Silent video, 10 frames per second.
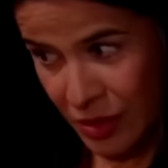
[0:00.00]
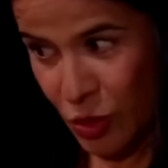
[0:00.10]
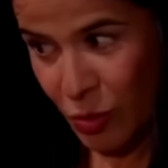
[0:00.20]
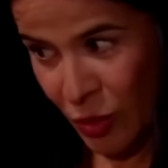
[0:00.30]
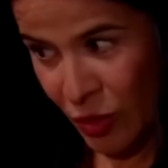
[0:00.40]

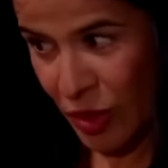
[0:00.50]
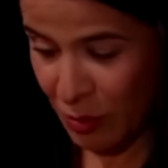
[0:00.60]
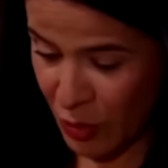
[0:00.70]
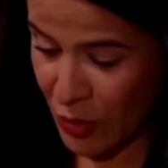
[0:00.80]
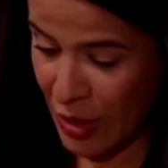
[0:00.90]
supongo que
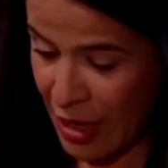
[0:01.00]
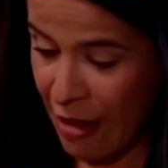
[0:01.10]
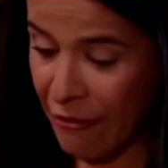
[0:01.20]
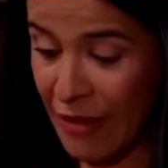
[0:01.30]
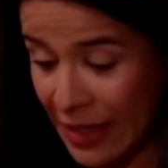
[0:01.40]
por
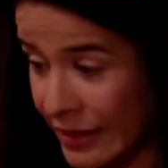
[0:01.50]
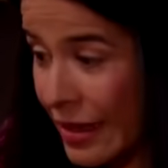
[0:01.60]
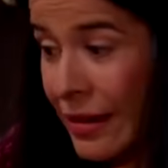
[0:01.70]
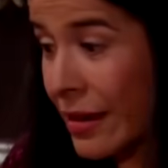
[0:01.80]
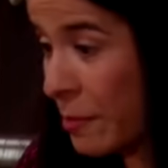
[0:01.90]

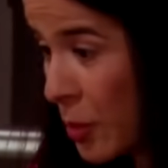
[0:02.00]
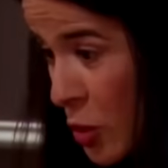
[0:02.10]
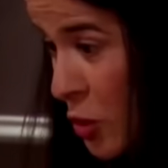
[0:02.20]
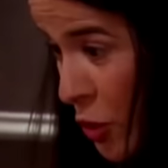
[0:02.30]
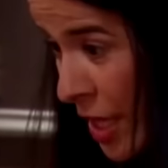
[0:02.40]
falta de
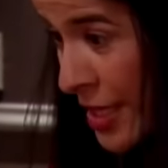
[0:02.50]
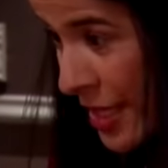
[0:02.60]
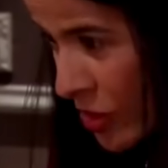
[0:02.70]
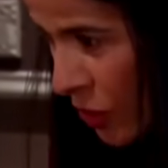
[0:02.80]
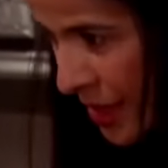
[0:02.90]
reposo y
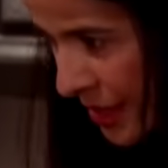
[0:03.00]
exceso de